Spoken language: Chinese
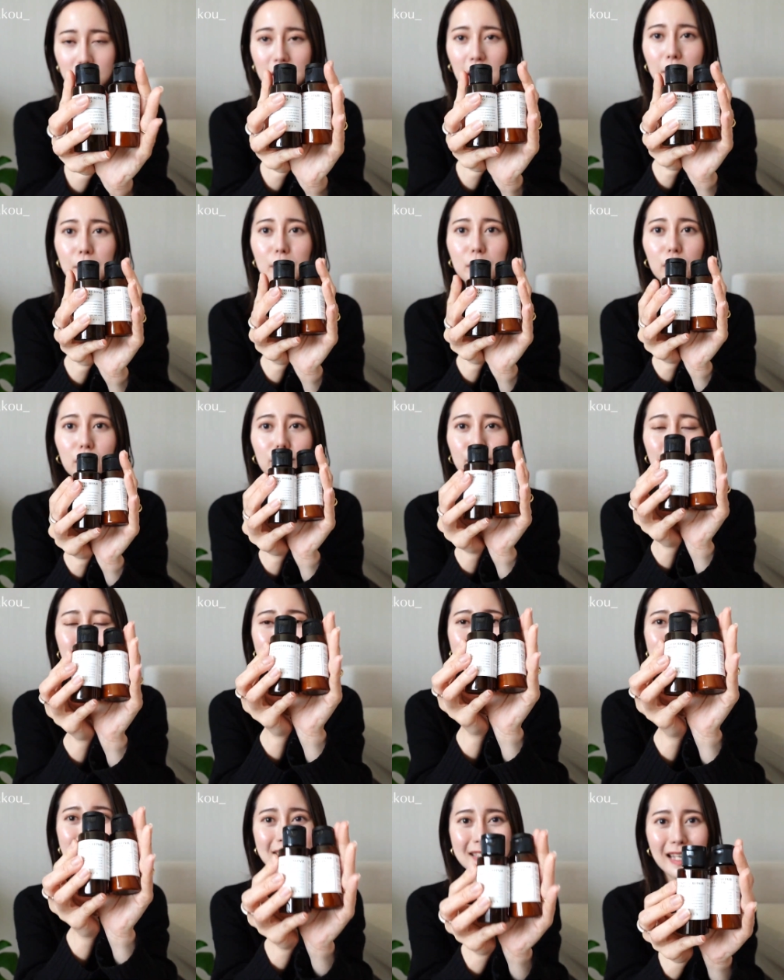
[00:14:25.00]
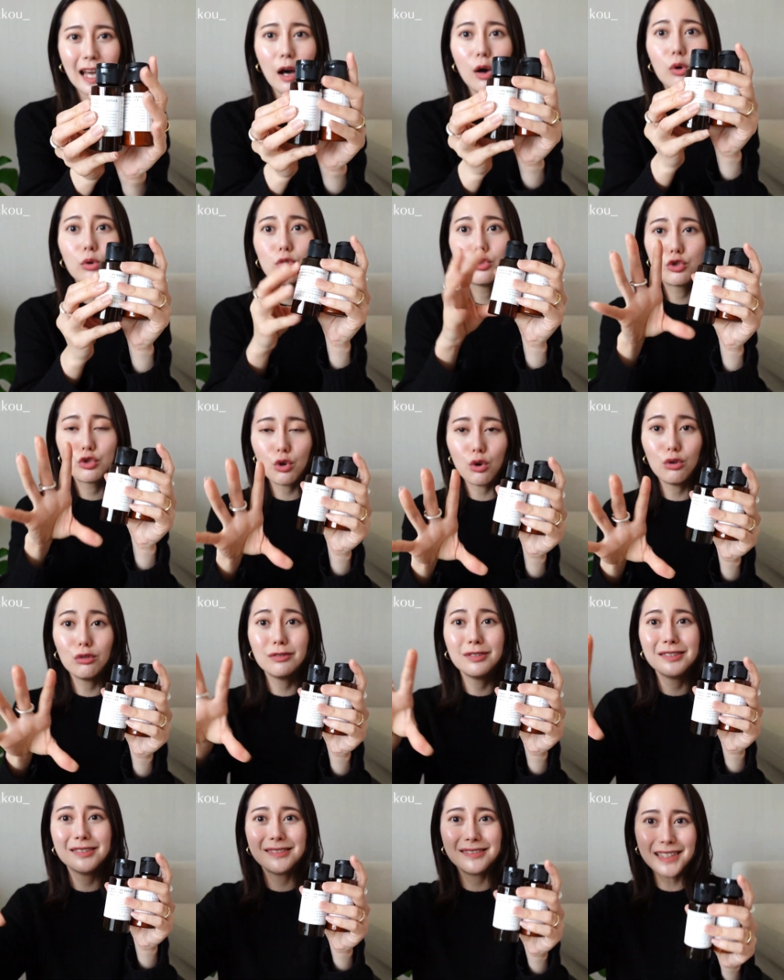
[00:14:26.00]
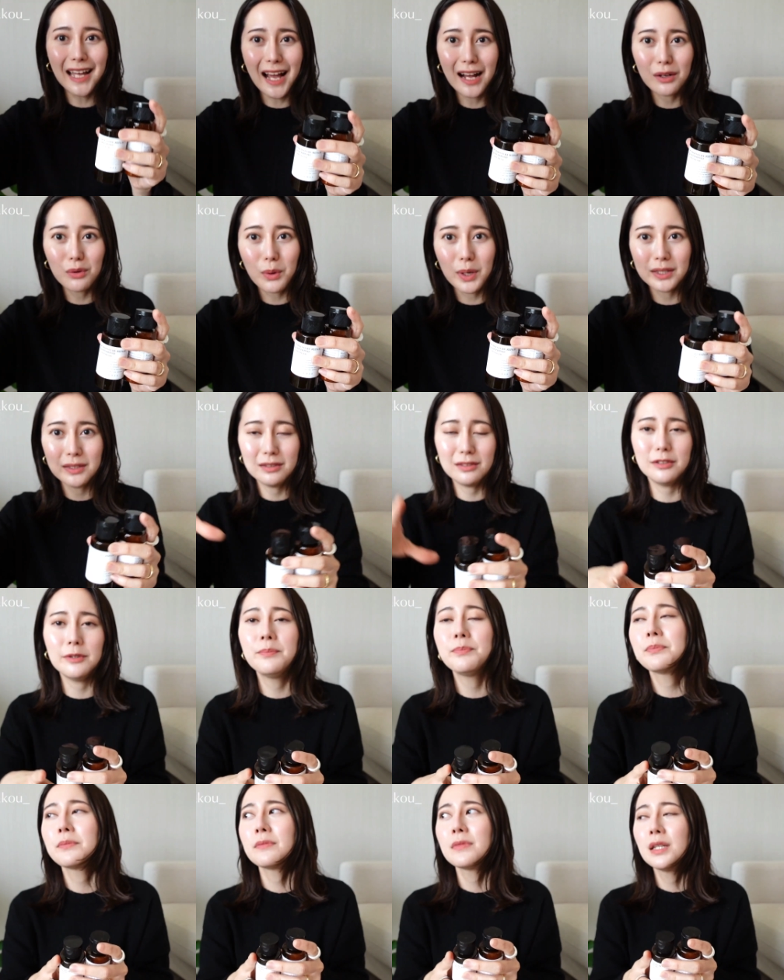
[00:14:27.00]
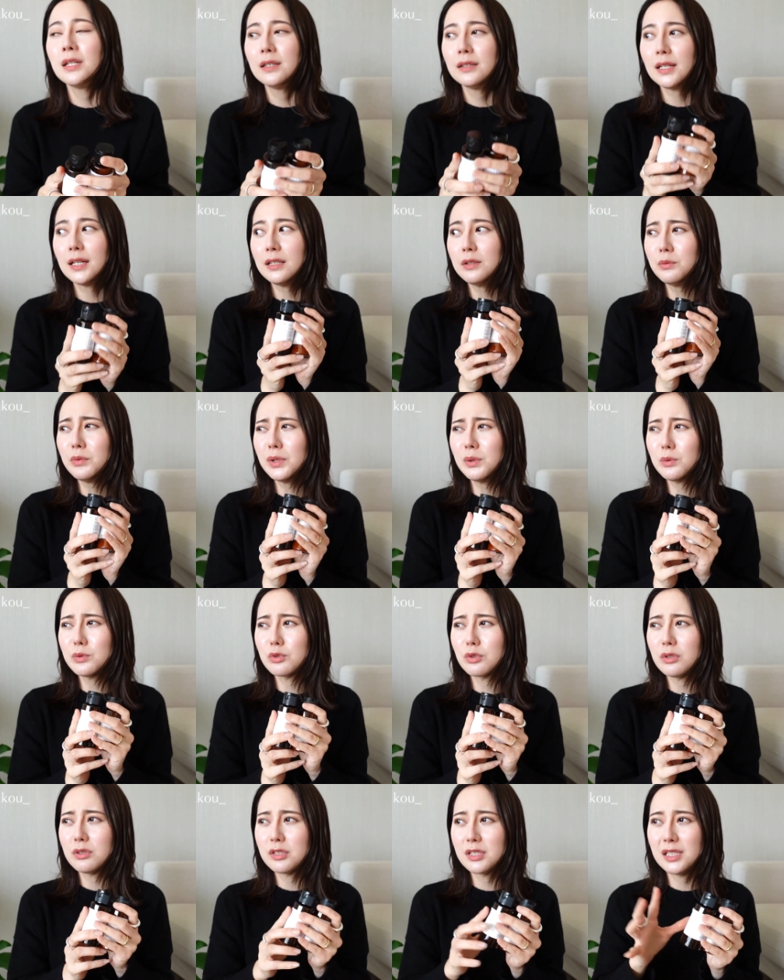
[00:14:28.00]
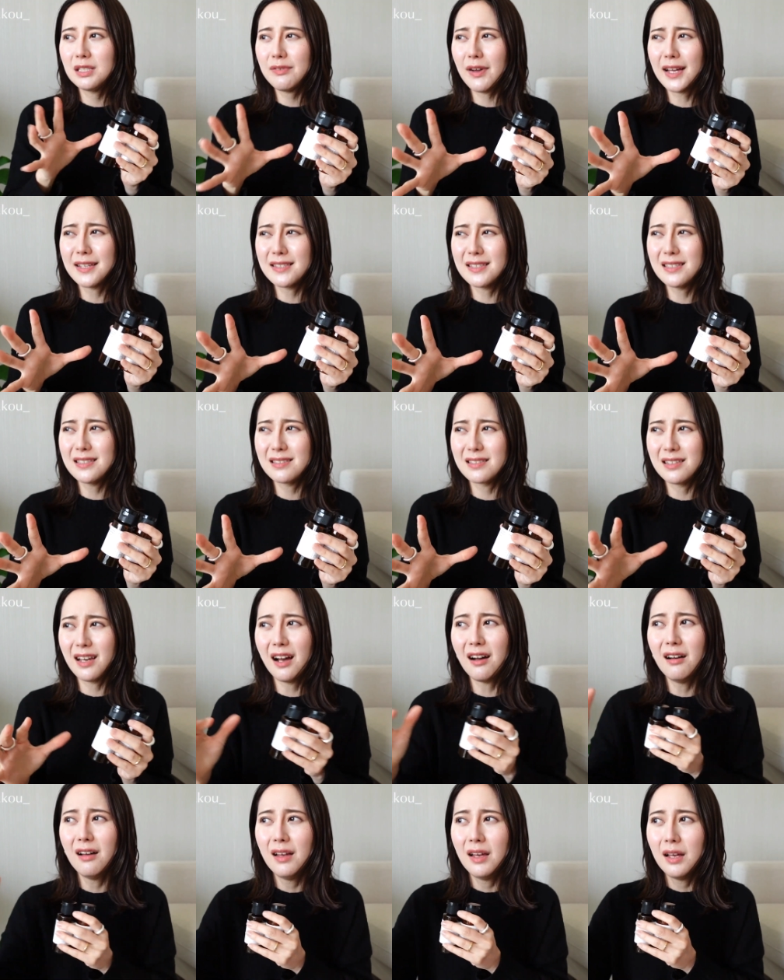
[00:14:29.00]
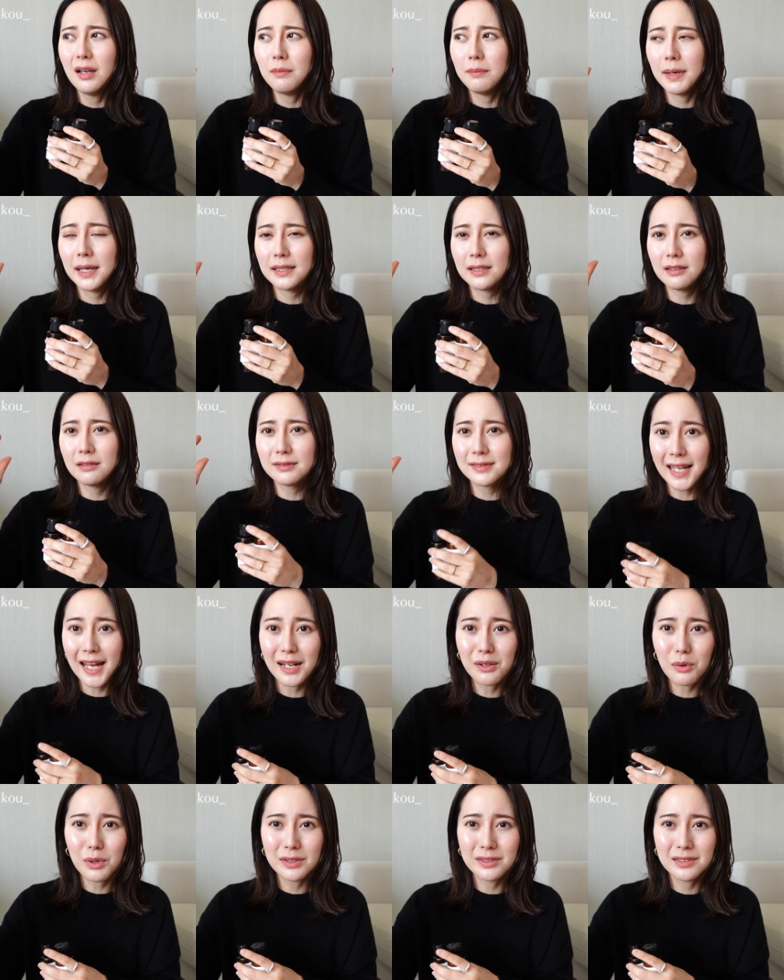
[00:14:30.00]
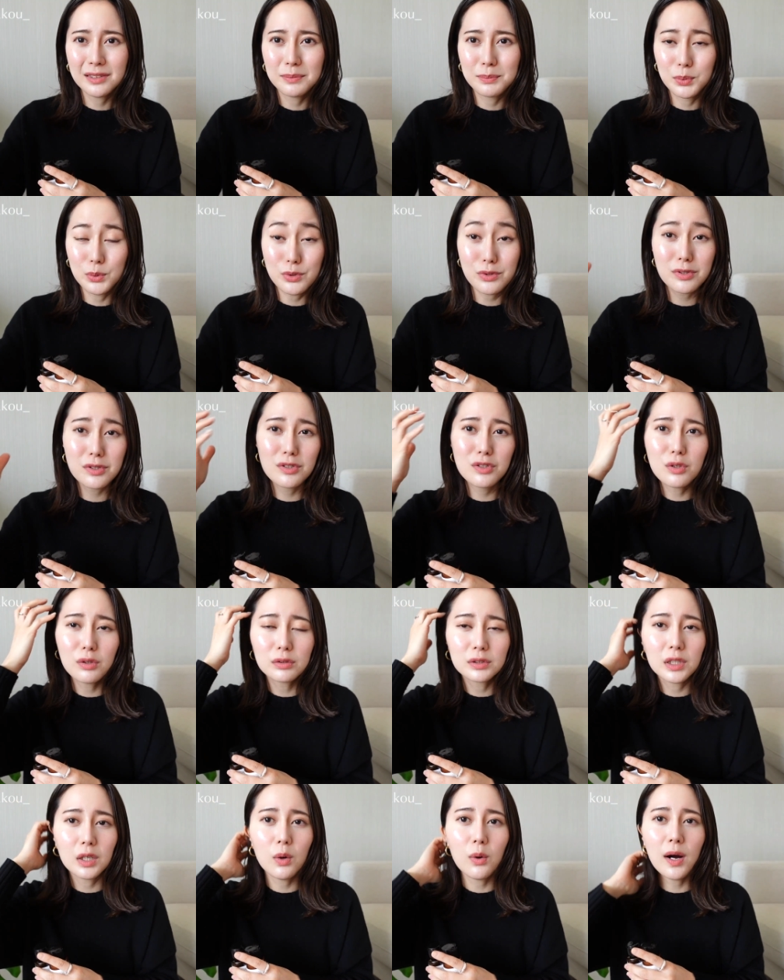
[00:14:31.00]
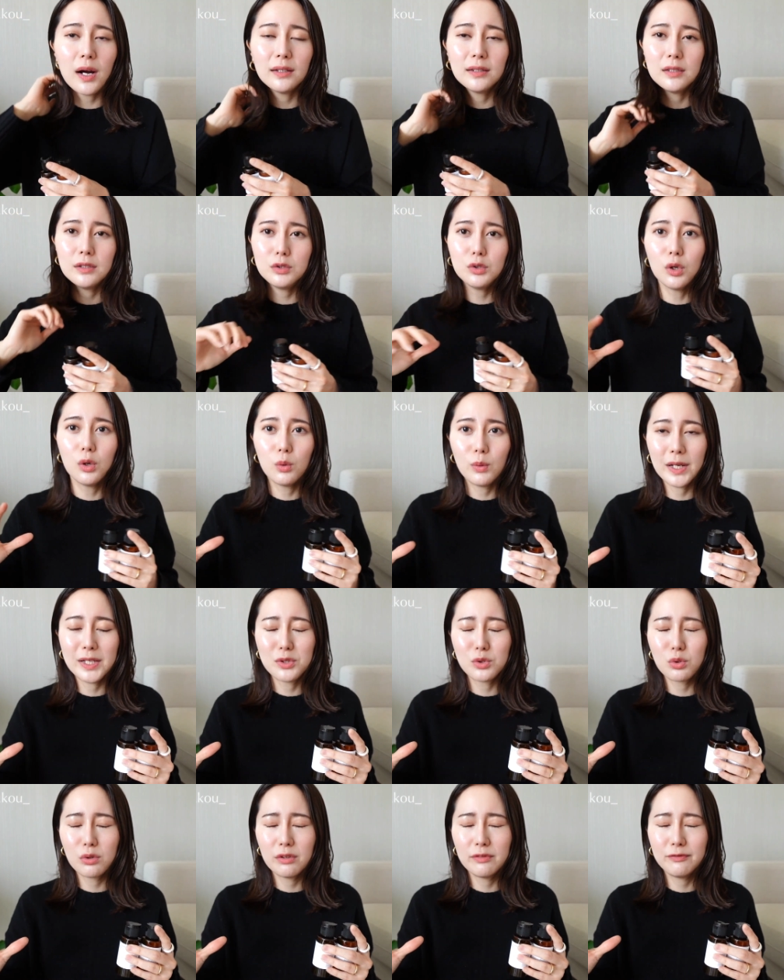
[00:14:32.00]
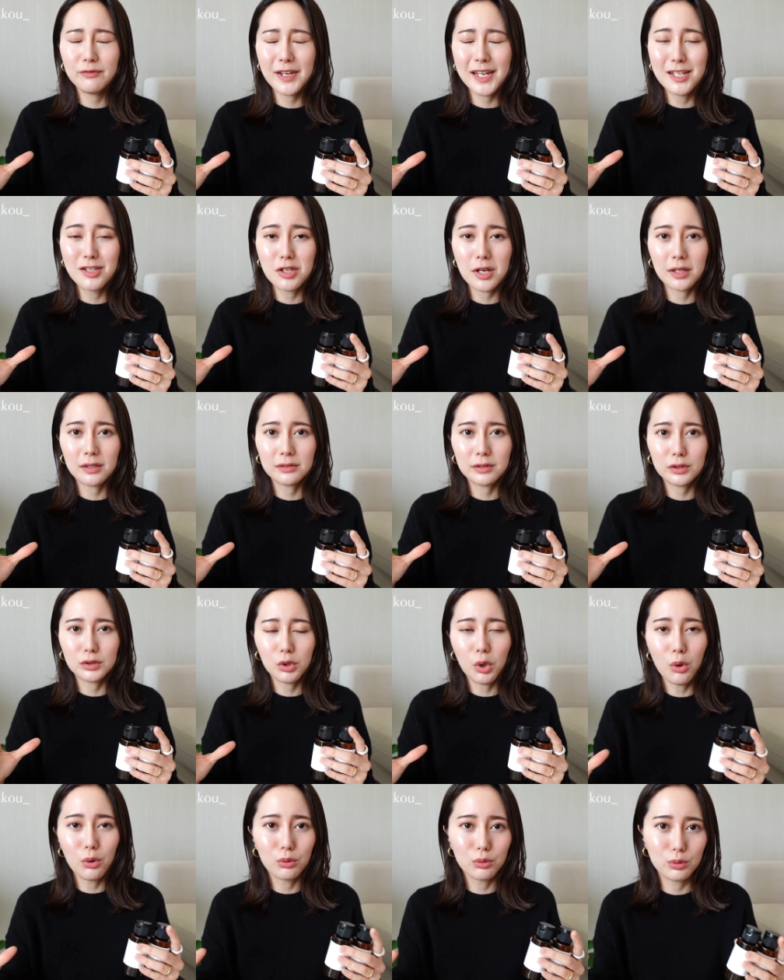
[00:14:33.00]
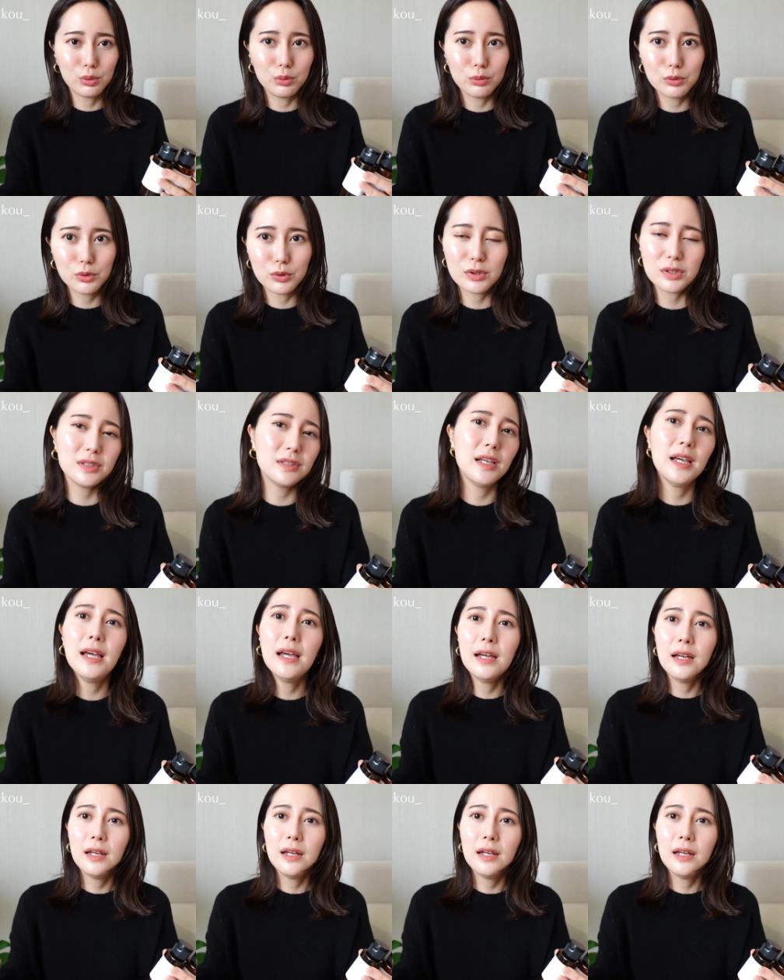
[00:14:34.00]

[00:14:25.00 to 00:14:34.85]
的，他们有分小、中、大罐的。 那因为我觉得洗发精只要买到大罐的不适用的话呢，用完就会非常的痛苦，就是